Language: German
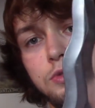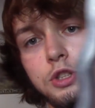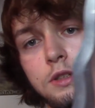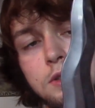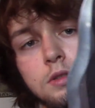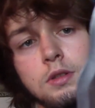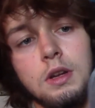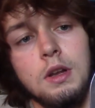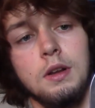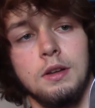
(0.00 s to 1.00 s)
Verstehst du?
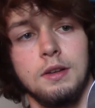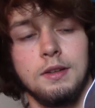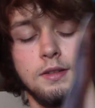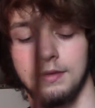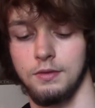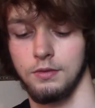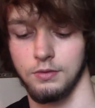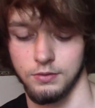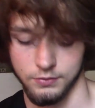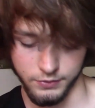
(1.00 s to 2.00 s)
Das ist
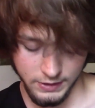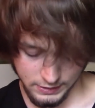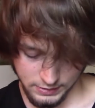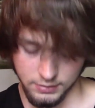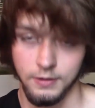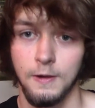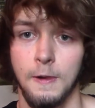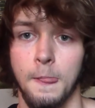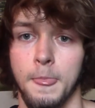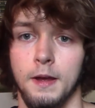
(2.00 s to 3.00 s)
weniger
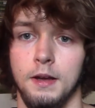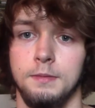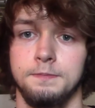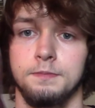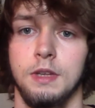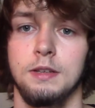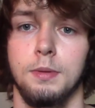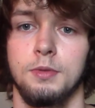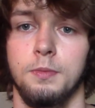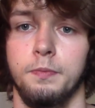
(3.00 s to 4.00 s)
ähm,
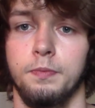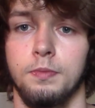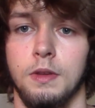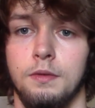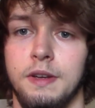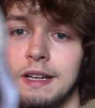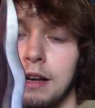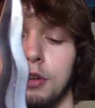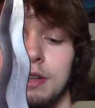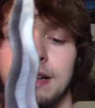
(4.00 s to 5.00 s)
Dingsbums. Weniger
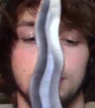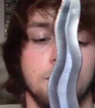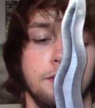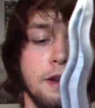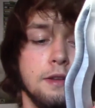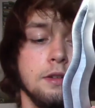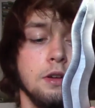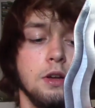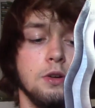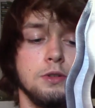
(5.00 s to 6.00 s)
Kontaktfläche
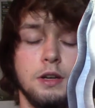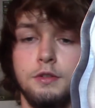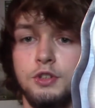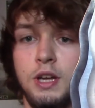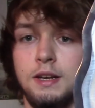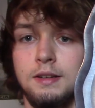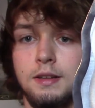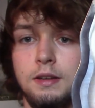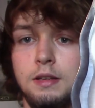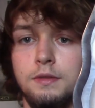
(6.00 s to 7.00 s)
und dadurch schneidet es
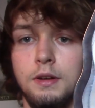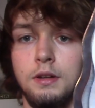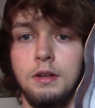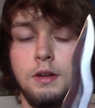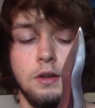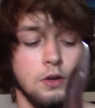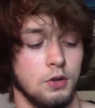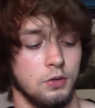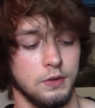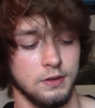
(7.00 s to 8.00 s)
dann tiefer.
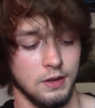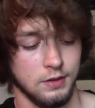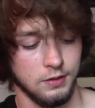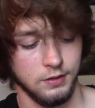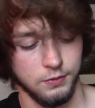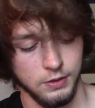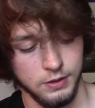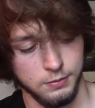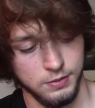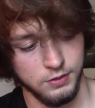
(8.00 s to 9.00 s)
Und wie gesagt, das ist
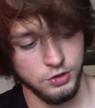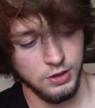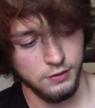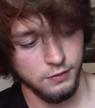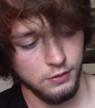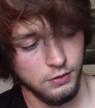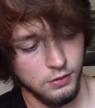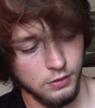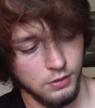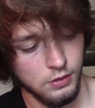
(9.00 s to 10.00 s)
wirklich ein bisschen scharf.
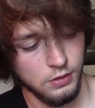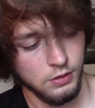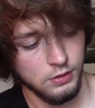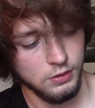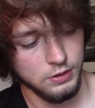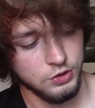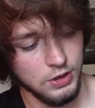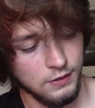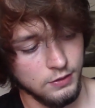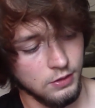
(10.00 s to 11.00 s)
Nicht das
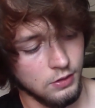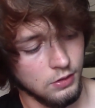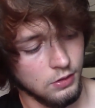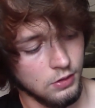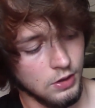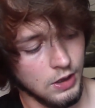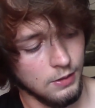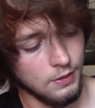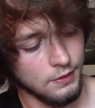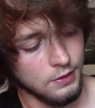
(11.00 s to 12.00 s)
schärfste,
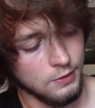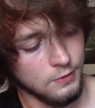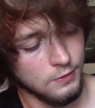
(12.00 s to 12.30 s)
aber oder?